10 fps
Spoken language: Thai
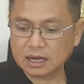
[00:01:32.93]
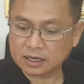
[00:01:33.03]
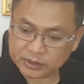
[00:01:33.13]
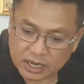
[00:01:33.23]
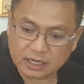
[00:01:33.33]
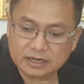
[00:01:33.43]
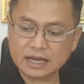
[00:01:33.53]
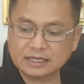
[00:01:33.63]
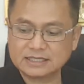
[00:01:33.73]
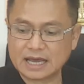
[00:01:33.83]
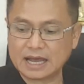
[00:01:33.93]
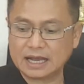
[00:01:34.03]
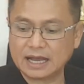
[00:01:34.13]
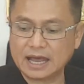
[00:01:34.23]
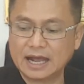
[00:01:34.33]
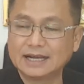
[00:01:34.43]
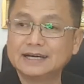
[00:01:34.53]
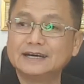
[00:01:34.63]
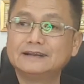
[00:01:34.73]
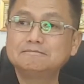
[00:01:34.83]
ครั้นรักจางห่าง
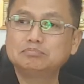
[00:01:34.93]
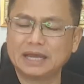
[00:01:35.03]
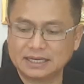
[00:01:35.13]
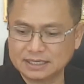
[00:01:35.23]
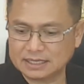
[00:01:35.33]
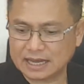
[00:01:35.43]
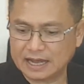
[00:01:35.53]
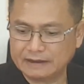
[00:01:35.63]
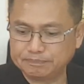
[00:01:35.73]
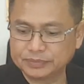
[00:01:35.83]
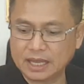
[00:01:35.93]
เหินไปเนิ่นนาน